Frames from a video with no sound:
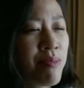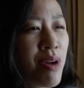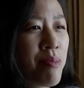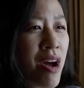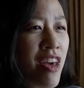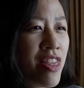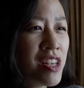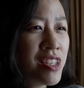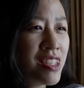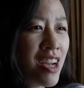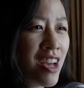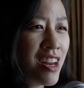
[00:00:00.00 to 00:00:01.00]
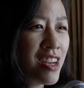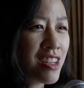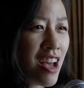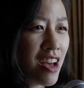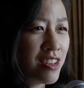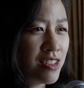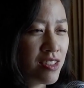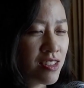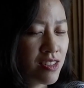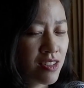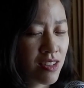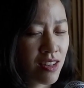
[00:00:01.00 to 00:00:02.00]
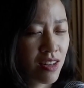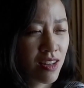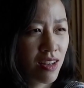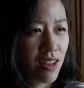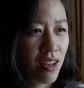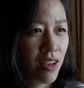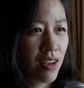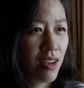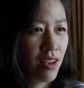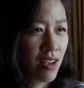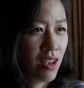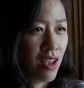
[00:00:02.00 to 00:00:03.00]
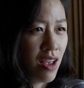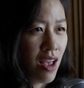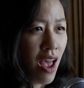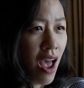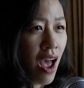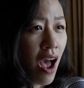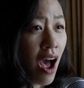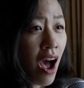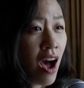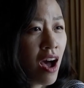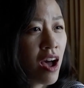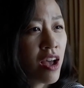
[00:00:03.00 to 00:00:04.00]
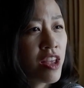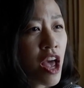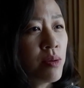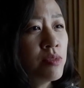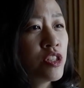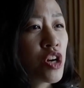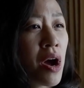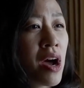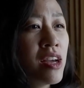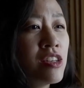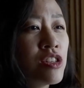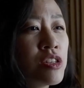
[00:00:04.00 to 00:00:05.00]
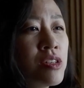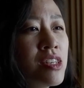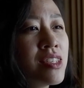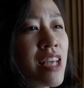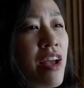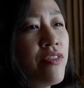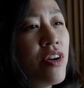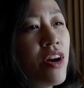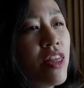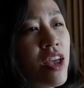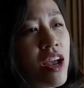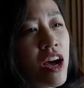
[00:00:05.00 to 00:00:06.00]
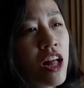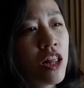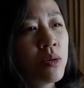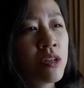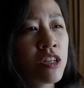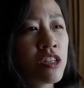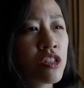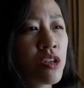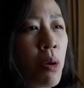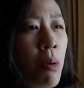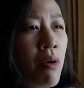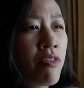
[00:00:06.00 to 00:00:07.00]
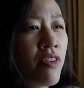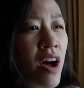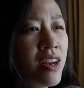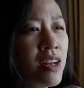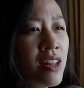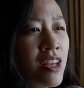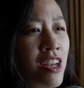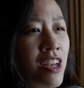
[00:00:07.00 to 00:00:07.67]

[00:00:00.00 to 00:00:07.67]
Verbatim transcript: thì nhờ đó bạn có thể khai thác được tối đa cái độ xóa phòng của ống kính nói chung là background càng xa thì nó sẽ càng xóa phông nhiều